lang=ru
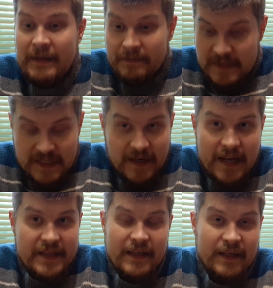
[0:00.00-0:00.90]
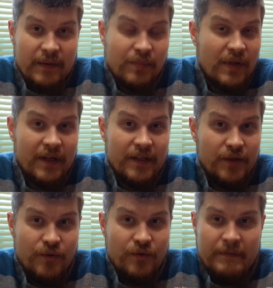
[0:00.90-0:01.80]
Заранее
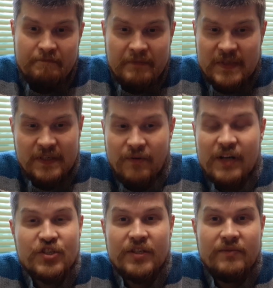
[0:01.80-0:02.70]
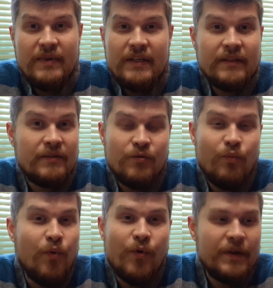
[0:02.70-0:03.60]
благодарю за ваш ответ,
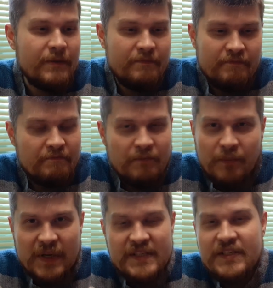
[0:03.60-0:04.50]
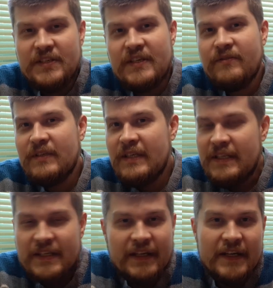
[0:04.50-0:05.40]
любой позитивный,
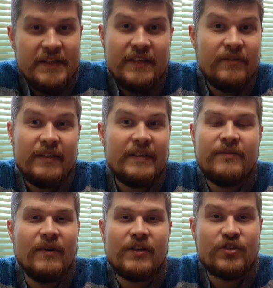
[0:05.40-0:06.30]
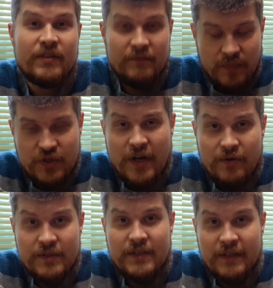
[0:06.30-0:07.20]
негативный, неважно.
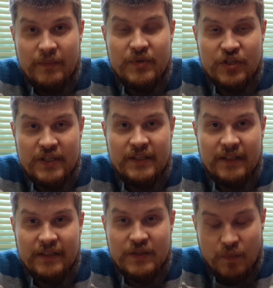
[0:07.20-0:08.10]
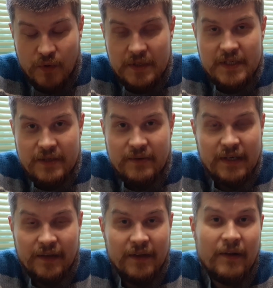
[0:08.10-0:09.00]
Пожалуйста, напишите, смотрите вы
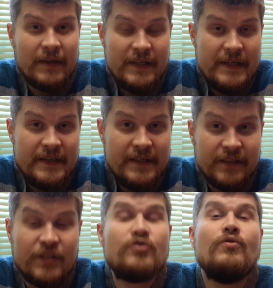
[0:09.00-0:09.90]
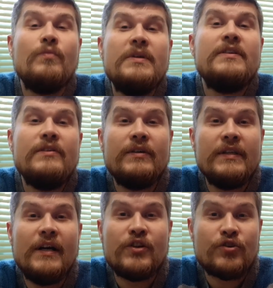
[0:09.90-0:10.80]
канал или нет. И что мне делать
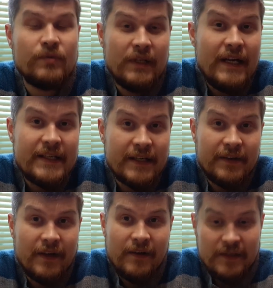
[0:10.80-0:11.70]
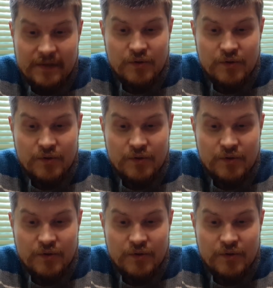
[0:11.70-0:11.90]
дальше, удалять канал или